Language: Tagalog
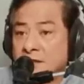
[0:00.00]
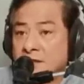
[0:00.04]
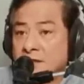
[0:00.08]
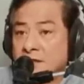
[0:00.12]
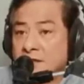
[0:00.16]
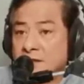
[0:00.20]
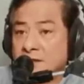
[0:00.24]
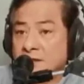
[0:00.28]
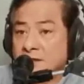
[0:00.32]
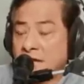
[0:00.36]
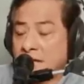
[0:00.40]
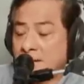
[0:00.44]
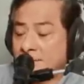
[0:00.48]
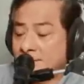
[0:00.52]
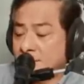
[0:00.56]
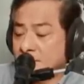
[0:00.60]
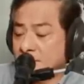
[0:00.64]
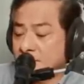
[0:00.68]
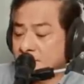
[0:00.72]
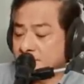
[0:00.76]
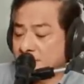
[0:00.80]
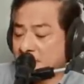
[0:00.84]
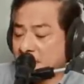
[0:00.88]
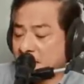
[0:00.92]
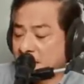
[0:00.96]

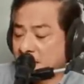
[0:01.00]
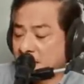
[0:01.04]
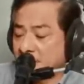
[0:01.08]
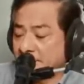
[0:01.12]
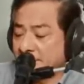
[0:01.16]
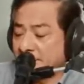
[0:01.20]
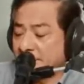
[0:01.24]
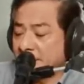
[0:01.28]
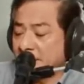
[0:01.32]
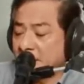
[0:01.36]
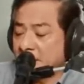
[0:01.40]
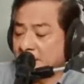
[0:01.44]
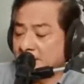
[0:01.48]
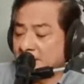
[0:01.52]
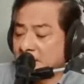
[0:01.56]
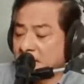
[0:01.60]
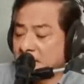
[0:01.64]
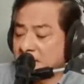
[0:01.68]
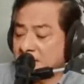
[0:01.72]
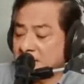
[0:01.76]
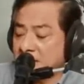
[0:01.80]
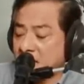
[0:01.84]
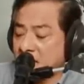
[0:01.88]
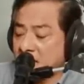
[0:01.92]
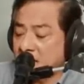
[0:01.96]
Tapos parang may
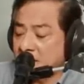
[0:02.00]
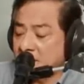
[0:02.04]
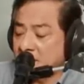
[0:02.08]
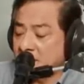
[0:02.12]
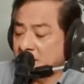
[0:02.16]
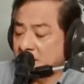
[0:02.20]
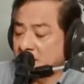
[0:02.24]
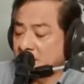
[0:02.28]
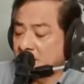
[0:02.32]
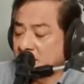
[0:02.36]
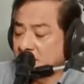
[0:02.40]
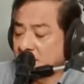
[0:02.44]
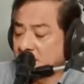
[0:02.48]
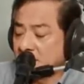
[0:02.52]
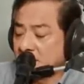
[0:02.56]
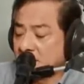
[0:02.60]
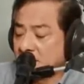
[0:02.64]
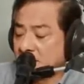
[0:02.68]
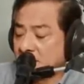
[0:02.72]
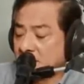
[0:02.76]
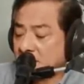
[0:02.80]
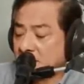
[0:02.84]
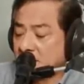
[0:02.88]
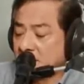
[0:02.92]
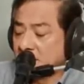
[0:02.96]
nabasa ko
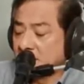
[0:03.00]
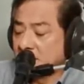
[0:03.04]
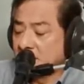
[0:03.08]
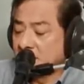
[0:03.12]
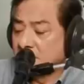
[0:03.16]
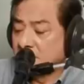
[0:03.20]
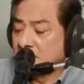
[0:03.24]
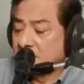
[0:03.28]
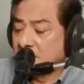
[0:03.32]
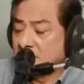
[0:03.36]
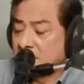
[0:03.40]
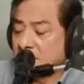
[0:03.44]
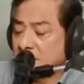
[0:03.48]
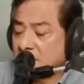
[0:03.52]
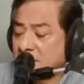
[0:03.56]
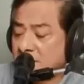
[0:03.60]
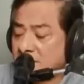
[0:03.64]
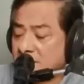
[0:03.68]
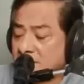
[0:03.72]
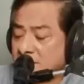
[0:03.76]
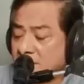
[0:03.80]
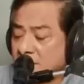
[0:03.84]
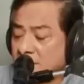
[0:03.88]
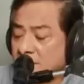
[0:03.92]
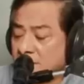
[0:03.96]
na
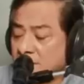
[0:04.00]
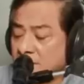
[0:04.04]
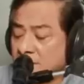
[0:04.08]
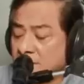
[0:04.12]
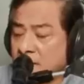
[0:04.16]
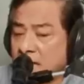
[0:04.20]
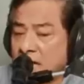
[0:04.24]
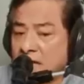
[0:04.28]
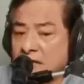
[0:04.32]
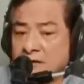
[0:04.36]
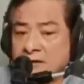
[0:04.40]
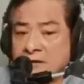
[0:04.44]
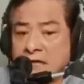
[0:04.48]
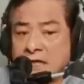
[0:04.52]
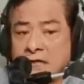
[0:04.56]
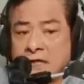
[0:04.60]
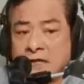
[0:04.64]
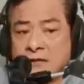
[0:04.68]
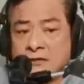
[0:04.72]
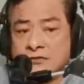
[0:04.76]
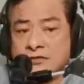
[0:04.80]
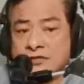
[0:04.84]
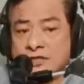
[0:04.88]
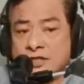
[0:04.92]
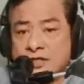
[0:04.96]
ito yata
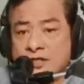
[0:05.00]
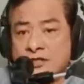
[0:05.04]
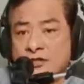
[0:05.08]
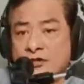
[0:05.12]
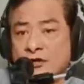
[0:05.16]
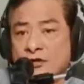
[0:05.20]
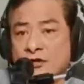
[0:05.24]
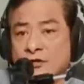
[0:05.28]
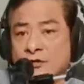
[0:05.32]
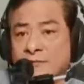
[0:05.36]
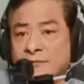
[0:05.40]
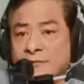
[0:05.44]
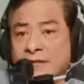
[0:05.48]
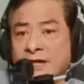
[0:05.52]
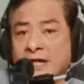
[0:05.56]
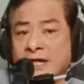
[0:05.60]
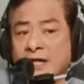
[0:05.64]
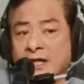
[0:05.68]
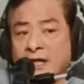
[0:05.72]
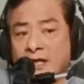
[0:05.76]
raw si Yorme.